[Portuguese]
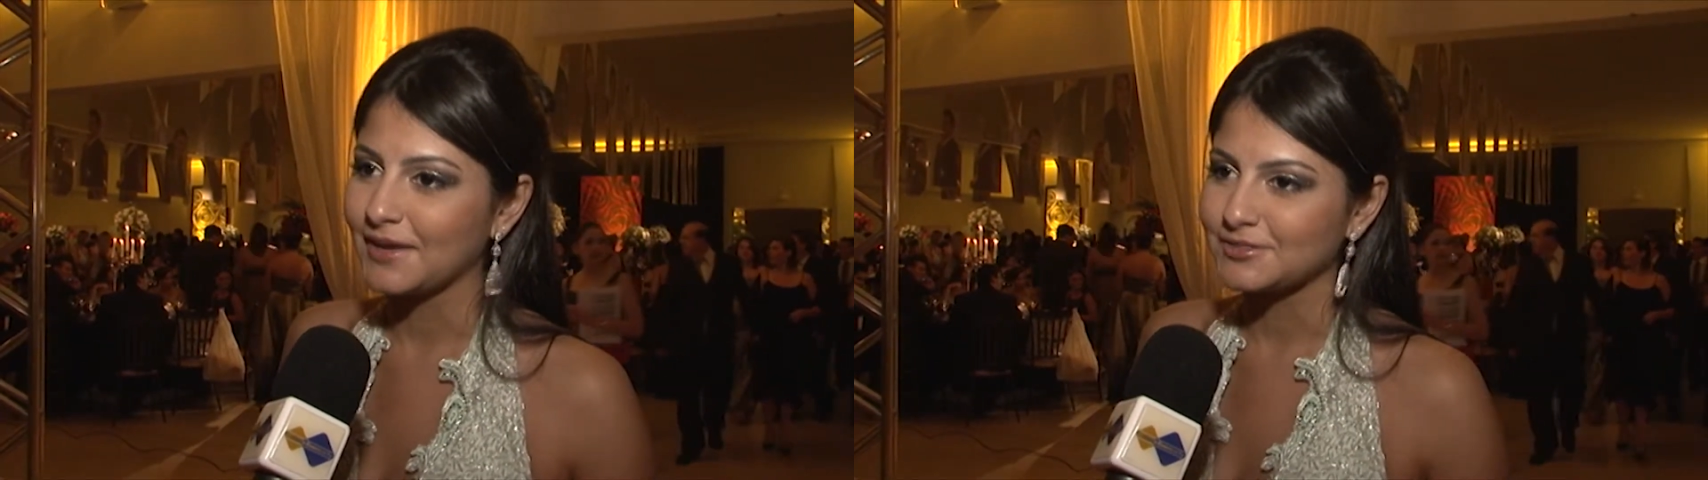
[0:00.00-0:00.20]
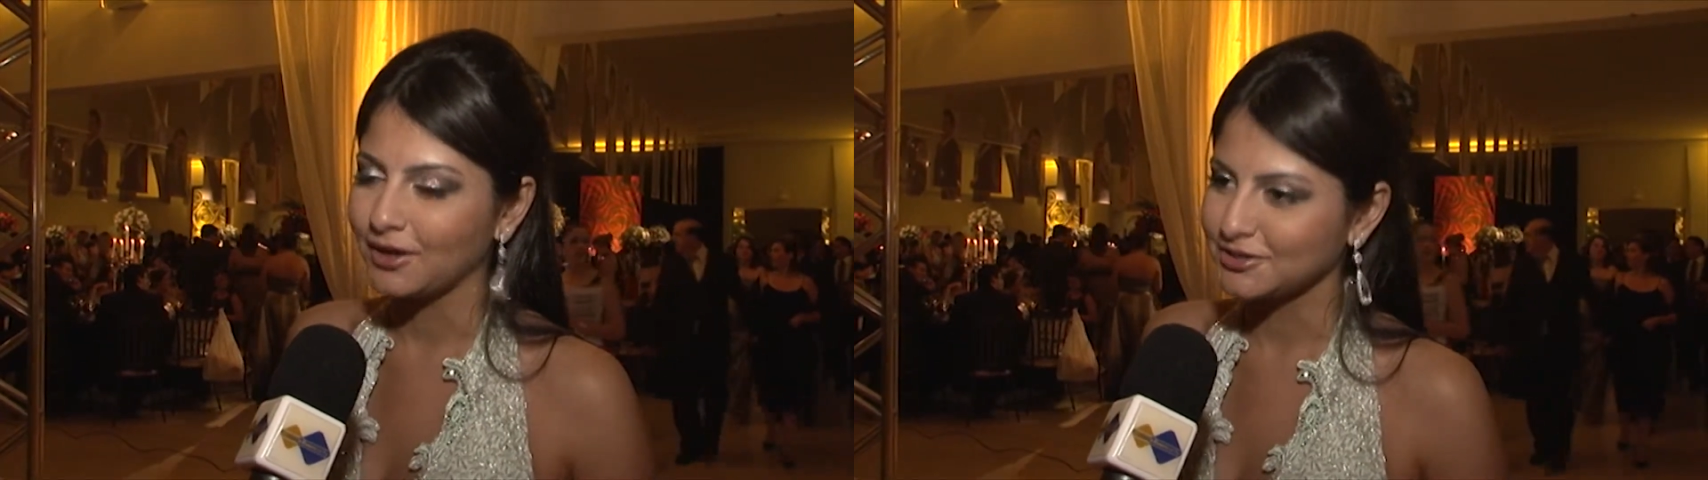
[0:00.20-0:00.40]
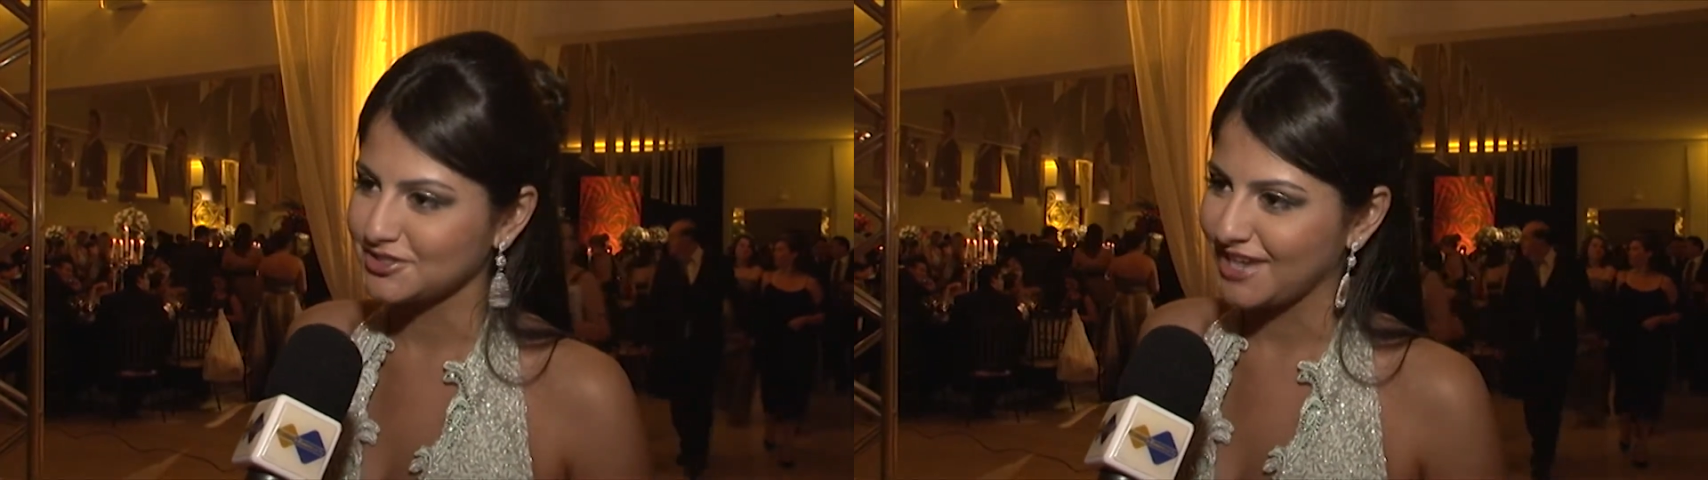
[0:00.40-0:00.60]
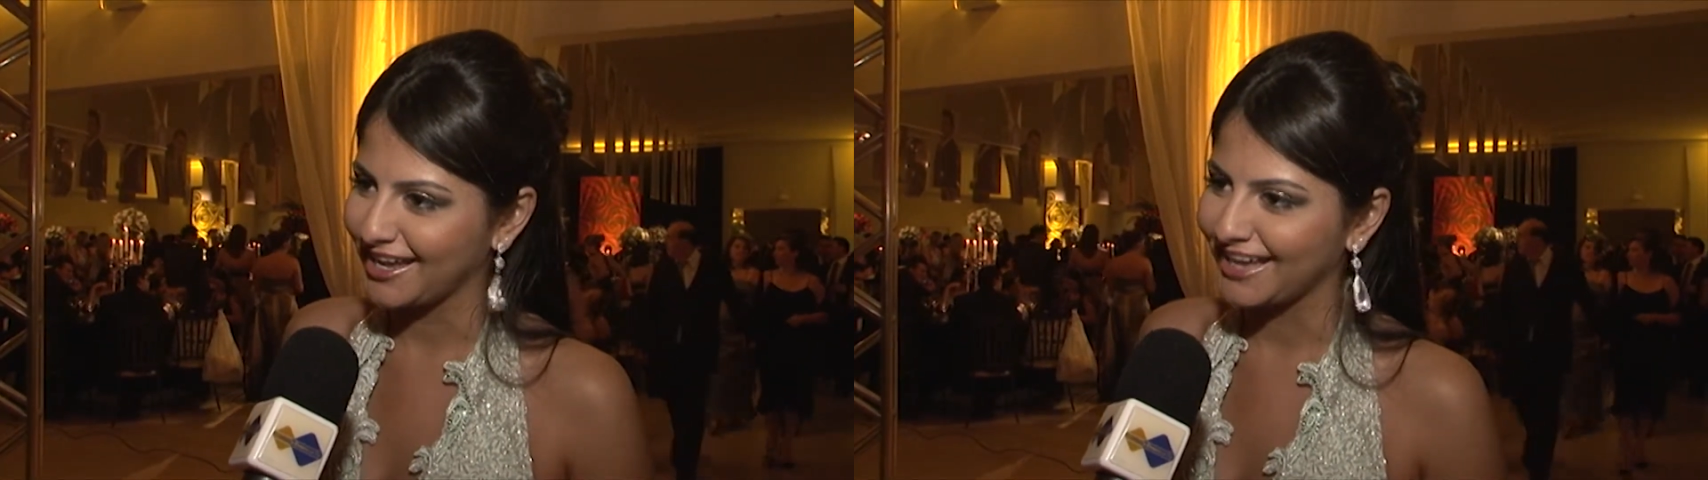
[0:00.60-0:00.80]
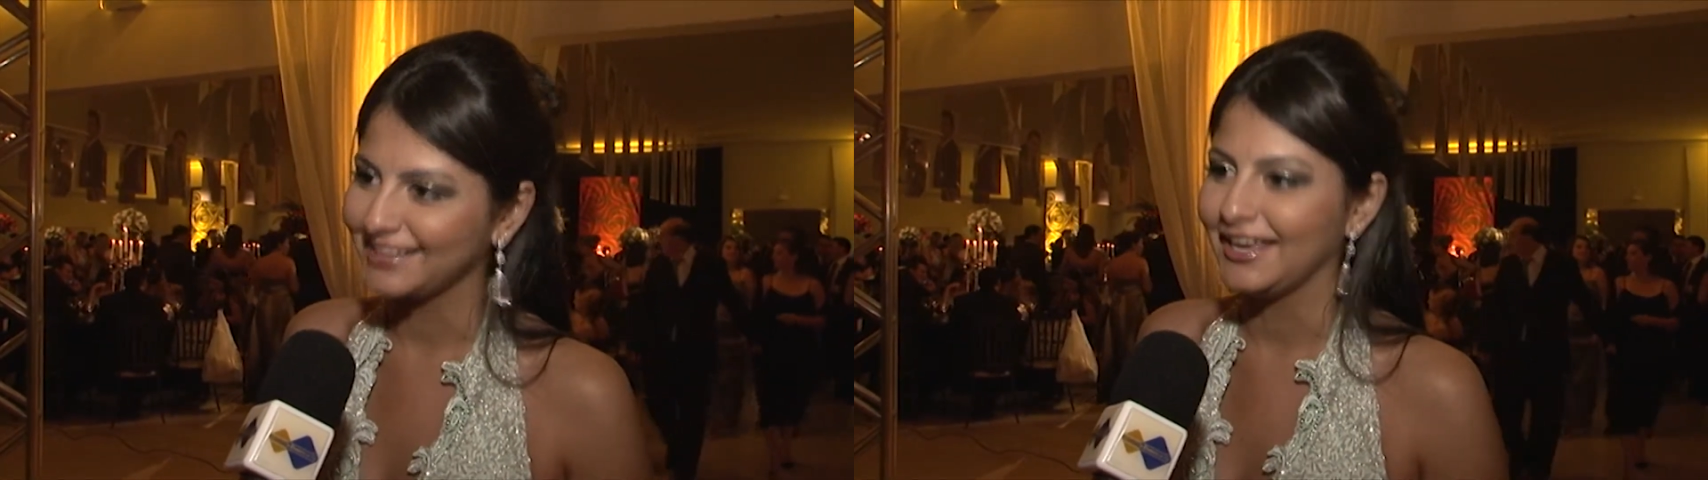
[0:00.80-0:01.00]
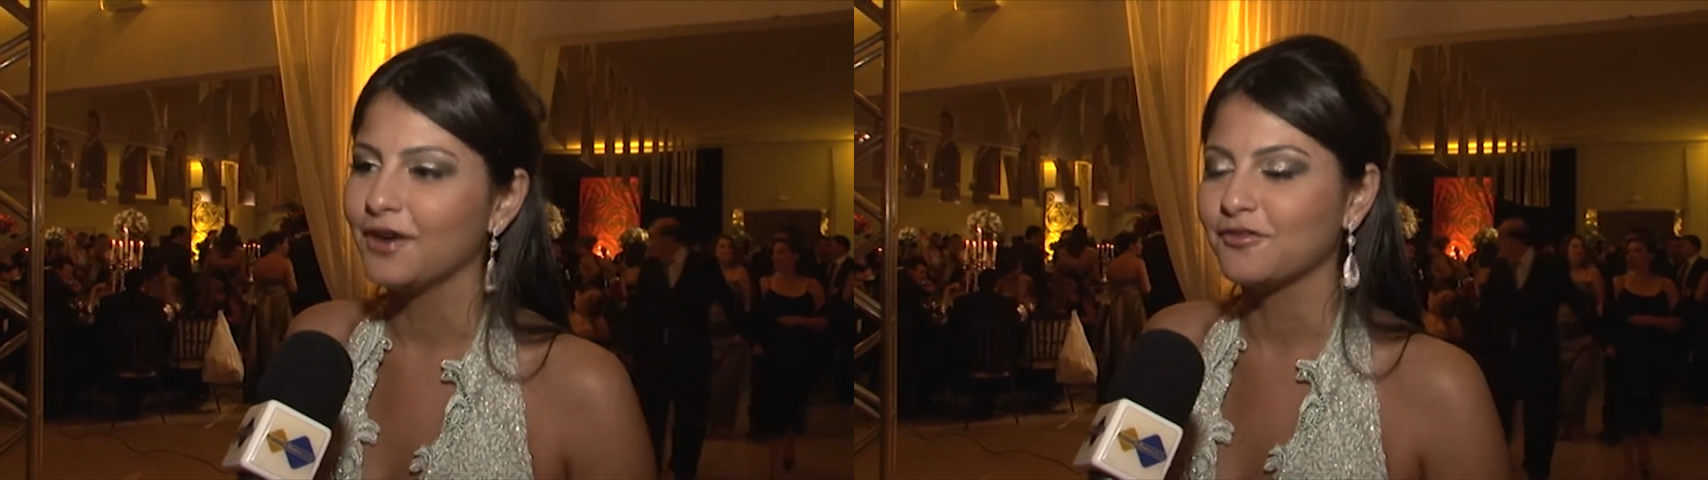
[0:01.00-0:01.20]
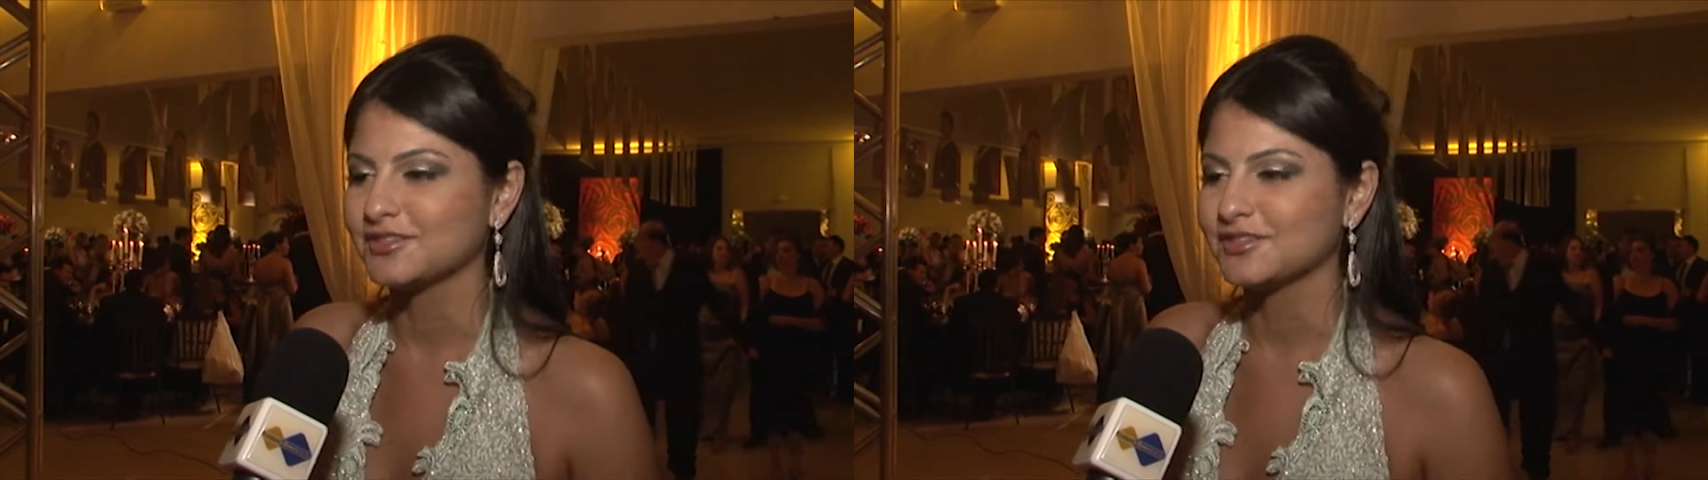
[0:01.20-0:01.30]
Mas quando chega aqui, o